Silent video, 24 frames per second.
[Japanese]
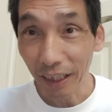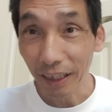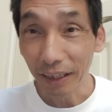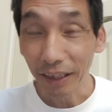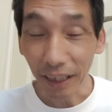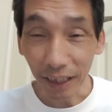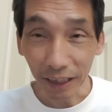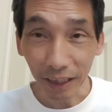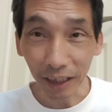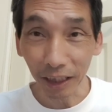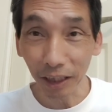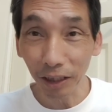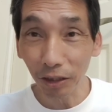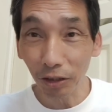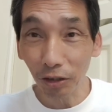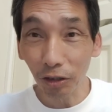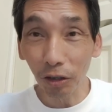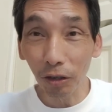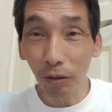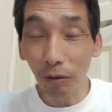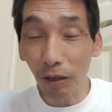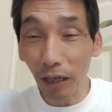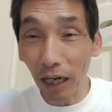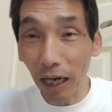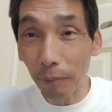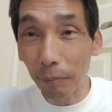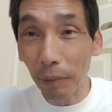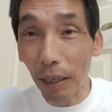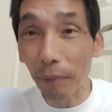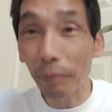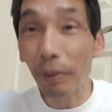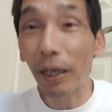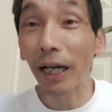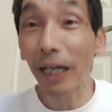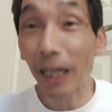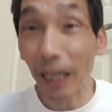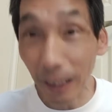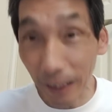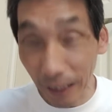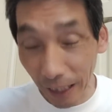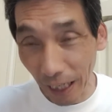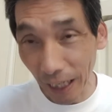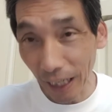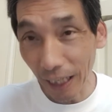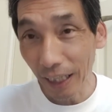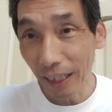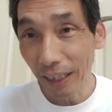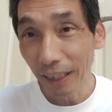ね、人口がまばら
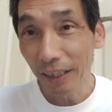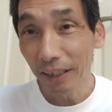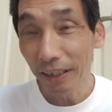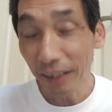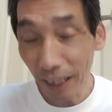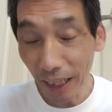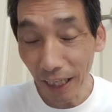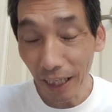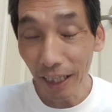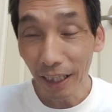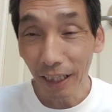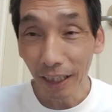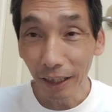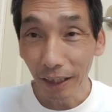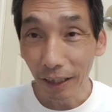で、ね、